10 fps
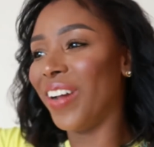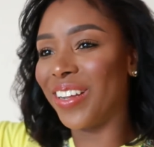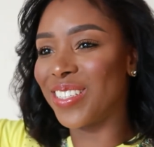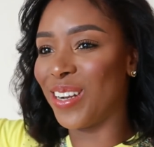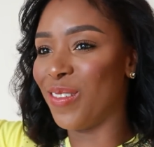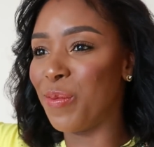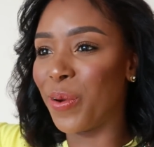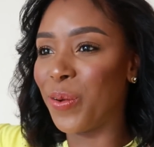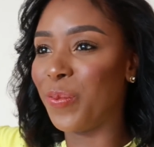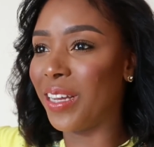Pero eso no me
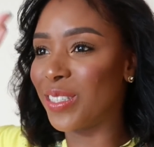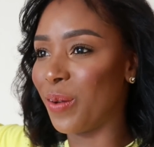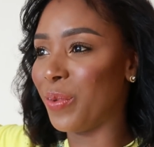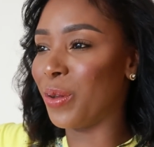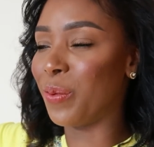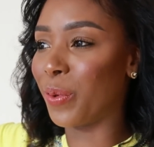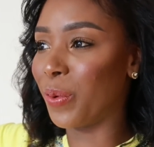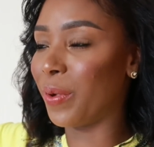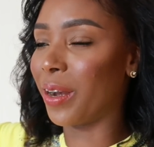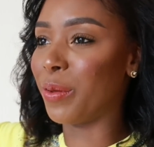preocupa, eso a mí no me
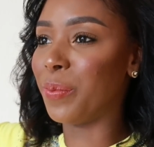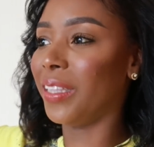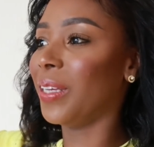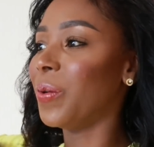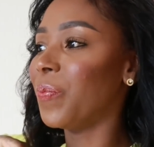preocupa ahora mismo.